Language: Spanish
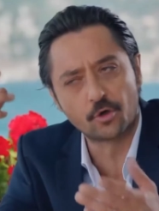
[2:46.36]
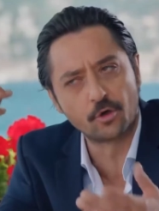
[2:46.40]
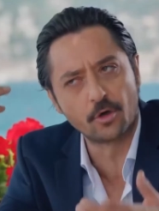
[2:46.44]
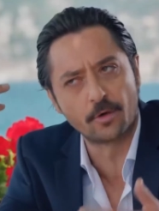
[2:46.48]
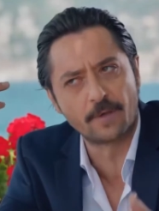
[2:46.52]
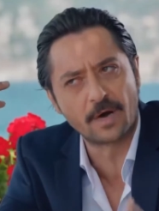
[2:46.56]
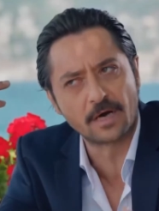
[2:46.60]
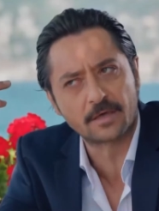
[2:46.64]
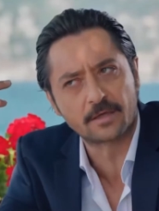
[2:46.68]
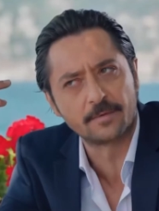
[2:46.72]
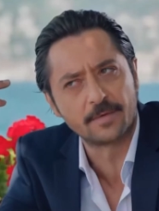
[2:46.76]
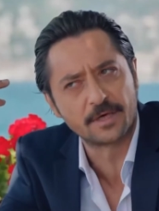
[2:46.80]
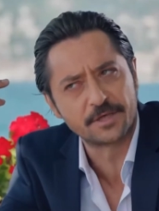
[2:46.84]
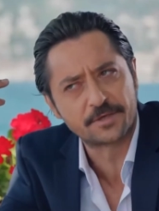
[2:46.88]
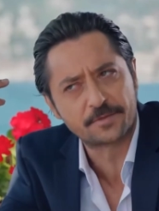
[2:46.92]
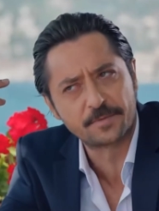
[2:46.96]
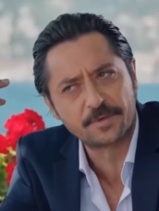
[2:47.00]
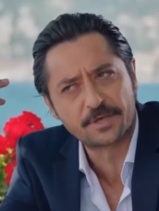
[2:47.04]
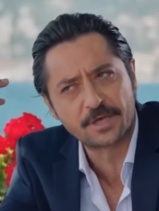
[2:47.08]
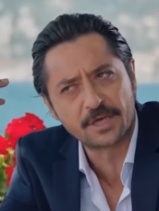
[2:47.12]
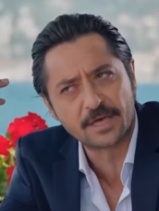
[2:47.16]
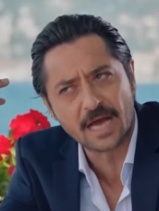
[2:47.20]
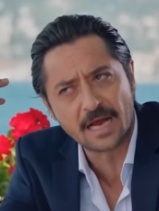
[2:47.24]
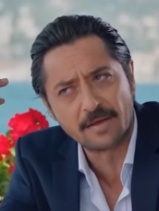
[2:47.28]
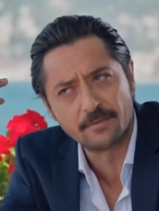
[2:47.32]
se me ocurre la
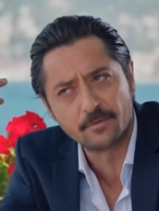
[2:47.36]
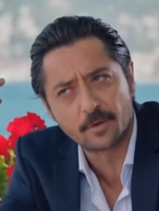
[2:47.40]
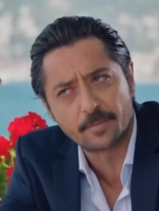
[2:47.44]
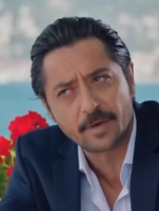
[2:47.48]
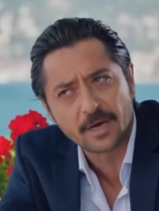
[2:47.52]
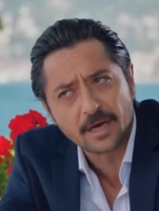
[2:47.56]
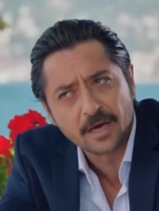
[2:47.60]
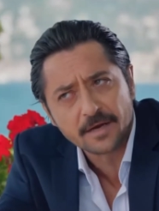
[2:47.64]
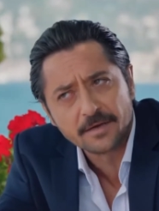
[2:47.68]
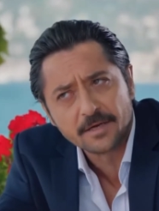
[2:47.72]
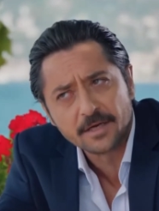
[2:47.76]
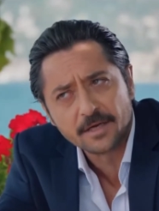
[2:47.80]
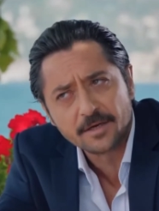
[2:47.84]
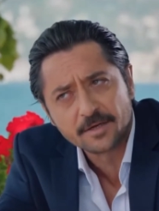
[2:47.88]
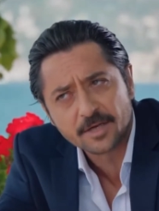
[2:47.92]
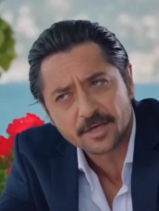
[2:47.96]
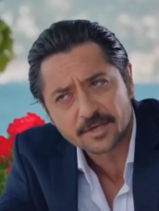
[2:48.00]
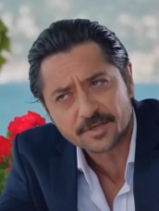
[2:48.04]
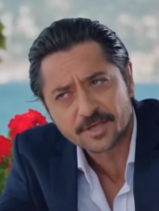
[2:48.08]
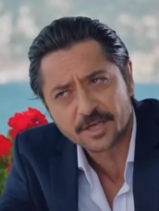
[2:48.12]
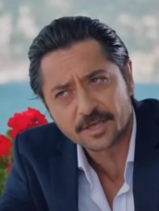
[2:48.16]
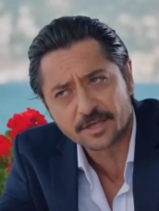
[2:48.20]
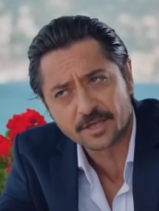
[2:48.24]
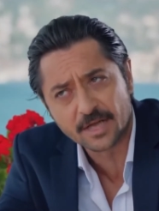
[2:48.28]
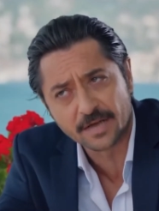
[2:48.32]
manera en que podría
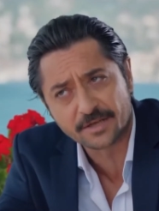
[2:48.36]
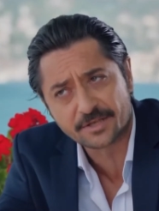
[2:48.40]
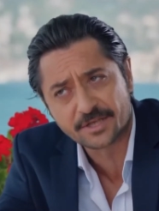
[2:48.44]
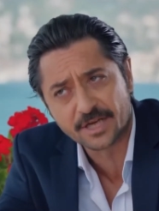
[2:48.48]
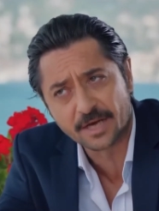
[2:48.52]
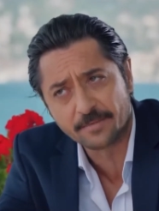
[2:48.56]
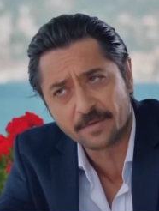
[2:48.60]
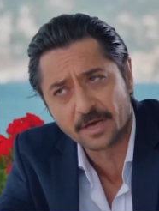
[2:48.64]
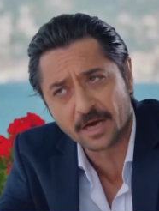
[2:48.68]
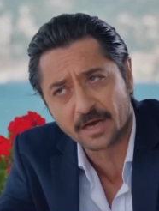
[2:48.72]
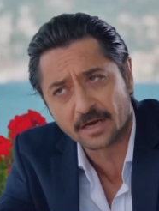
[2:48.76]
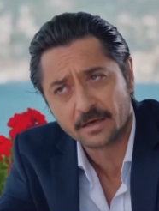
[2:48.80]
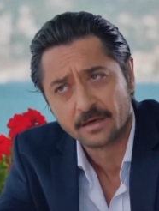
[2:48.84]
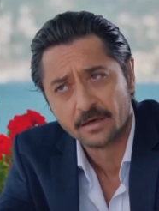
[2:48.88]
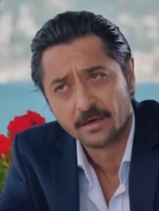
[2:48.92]
convencer a tu madre.